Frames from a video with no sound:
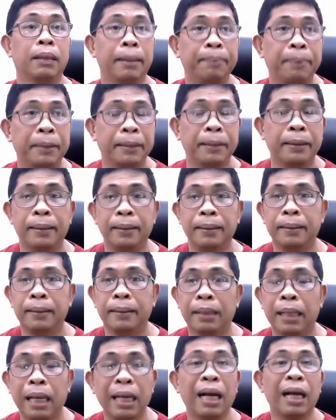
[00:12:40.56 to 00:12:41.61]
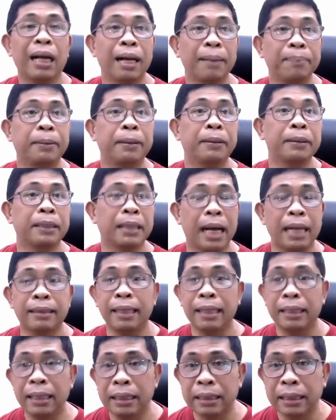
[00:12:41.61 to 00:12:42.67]
Okay po? Kaya nga po sa
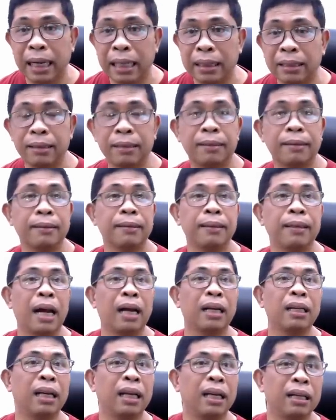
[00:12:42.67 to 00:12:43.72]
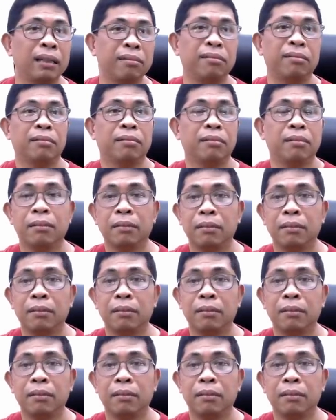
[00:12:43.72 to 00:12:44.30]
ating discussion, laging